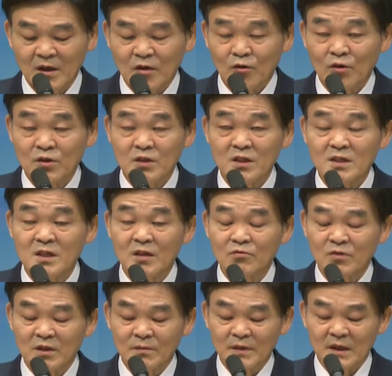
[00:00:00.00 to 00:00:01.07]
권세 2장
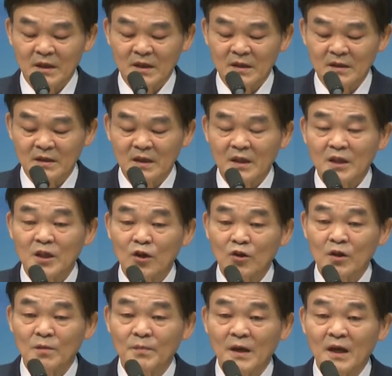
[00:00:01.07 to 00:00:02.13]
9절 말하기를
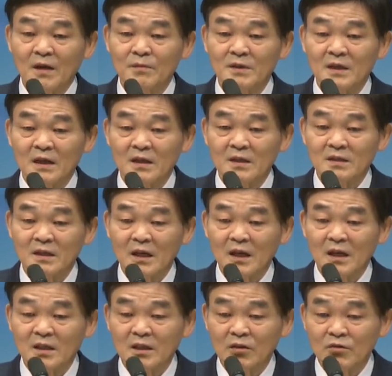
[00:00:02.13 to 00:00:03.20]
기록된 하나님의 자기를
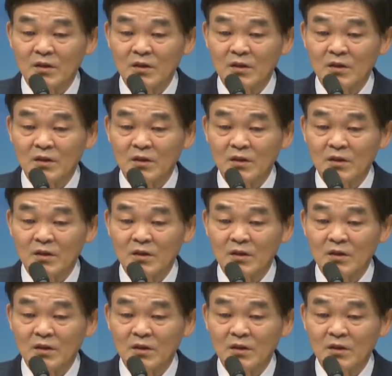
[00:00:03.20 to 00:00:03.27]
사랑한 자를